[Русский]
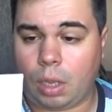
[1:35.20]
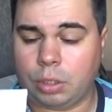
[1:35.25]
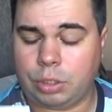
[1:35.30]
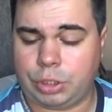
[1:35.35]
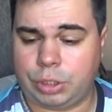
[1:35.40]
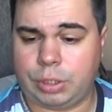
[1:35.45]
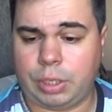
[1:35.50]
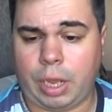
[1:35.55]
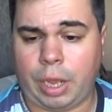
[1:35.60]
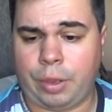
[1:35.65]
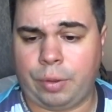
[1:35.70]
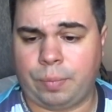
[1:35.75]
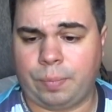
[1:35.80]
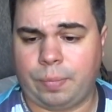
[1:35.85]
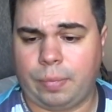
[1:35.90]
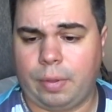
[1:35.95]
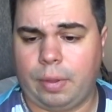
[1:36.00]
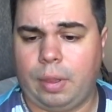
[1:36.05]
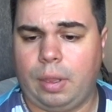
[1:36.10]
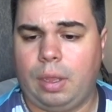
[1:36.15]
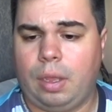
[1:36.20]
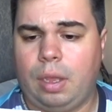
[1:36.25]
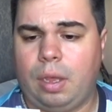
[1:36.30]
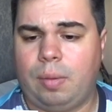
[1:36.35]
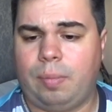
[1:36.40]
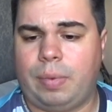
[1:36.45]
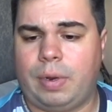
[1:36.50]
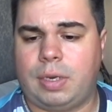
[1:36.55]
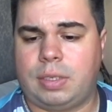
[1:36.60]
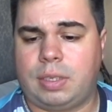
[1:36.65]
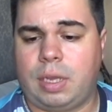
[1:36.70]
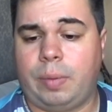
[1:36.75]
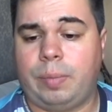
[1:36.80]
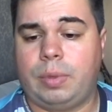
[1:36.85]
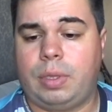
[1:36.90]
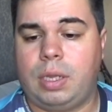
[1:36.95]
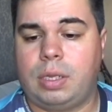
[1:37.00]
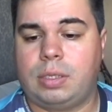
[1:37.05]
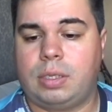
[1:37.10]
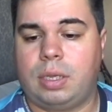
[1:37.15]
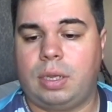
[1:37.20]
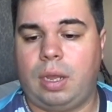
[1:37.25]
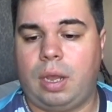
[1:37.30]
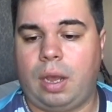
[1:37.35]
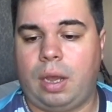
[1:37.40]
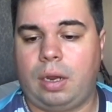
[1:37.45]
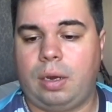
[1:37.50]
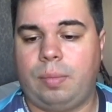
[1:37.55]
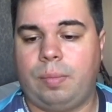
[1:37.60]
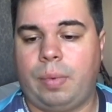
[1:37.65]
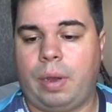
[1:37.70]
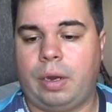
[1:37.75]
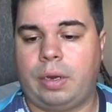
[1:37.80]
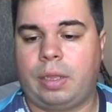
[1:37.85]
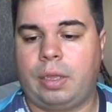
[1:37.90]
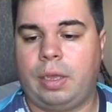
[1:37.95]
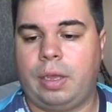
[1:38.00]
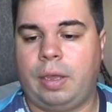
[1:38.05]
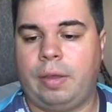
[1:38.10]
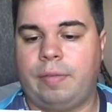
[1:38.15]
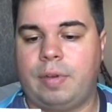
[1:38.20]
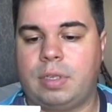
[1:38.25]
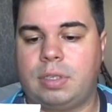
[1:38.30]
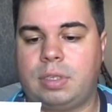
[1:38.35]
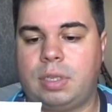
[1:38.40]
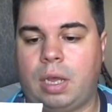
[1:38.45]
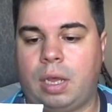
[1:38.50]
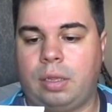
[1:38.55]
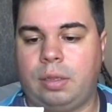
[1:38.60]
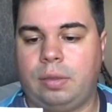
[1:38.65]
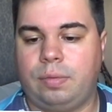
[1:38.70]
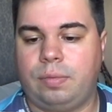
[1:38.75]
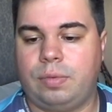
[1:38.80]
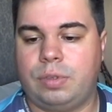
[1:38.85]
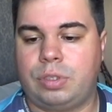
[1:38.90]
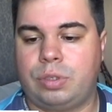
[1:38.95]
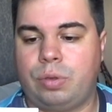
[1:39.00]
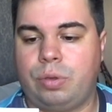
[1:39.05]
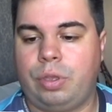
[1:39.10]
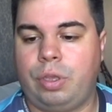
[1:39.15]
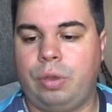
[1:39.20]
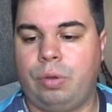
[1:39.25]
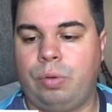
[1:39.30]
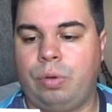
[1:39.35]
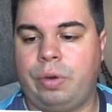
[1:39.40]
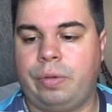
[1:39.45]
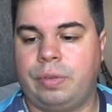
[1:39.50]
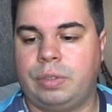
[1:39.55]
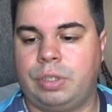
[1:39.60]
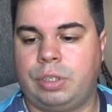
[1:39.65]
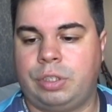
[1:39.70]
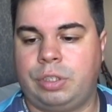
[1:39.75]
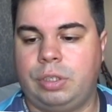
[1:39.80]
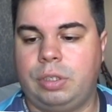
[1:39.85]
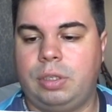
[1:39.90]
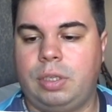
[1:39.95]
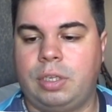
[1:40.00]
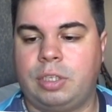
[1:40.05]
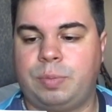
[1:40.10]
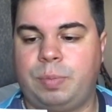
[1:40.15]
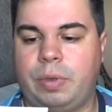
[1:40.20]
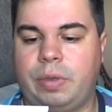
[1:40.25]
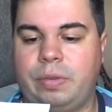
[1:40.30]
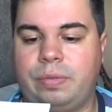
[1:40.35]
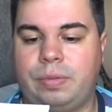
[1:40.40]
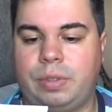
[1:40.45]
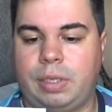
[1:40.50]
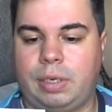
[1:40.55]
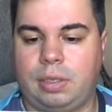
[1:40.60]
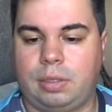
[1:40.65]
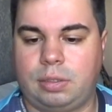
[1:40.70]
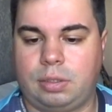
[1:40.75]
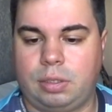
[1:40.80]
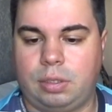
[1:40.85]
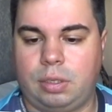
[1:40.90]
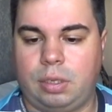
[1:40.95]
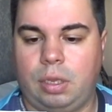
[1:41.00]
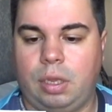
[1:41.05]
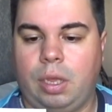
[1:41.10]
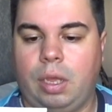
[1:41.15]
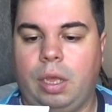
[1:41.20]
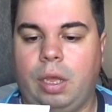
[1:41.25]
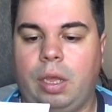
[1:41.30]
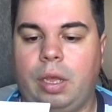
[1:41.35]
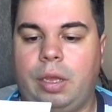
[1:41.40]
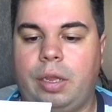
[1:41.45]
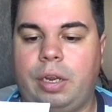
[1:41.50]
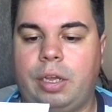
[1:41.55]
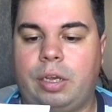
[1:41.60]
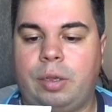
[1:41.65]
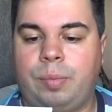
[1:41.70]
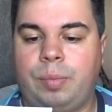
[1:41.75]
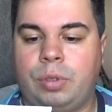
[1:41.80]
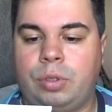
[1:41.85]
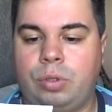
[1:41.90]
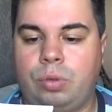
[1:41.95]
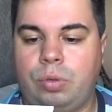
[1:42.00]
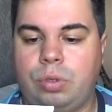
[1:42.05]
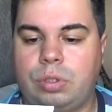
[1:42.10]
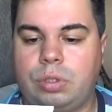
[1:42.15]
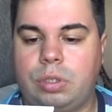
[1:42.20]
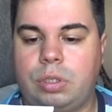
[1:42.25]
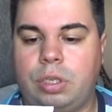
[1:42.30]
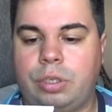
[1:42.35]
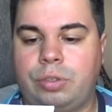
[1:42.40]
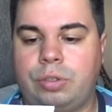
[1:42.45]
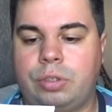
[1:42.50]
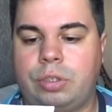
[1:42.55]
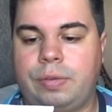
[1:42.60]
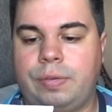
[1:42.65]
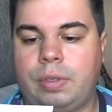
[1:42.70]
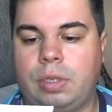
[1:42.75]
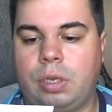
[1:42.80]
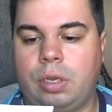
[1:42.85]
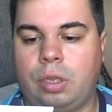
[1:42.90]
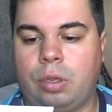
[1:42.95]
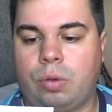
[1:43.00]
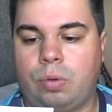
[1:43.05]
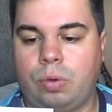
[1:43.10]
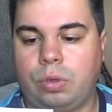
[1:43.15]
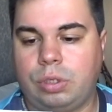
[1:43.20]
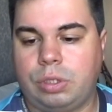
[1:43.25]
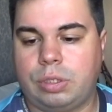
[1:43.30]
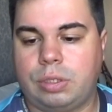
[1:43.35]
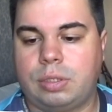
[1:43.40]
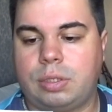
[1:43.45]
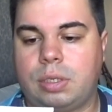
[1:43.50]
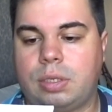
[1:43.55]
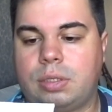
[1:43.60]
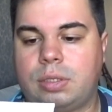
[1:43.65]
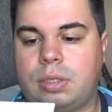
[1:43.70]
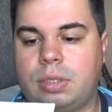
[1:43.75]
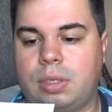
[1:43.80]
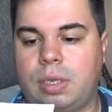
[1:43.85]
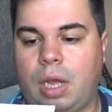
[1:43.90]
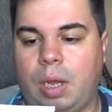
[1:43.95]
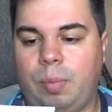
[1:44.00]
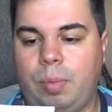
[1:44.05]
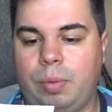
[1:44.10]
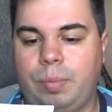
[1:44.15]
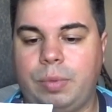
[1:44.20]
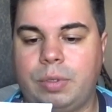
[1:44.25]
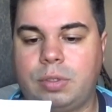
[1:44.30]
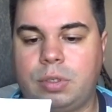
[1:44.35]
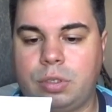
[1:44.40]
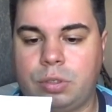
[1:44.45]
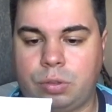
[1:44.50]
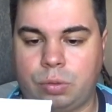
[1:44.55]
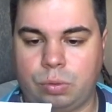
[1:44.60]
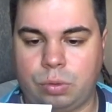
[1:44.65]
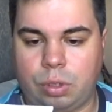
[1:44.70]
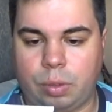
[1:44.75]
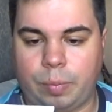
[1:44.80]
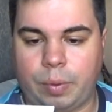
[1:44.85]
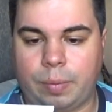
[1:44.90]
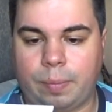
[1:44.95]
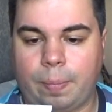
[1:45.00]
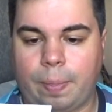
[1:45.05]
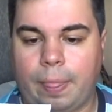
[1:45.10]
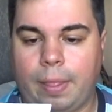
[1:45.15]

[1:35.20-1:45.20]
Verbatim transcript: Читаю. Бальзам для загара марки Эвасан, высокий уровень защиты SPF 30. Рекомендуется для чувствительной кожи со слабыми сосудами.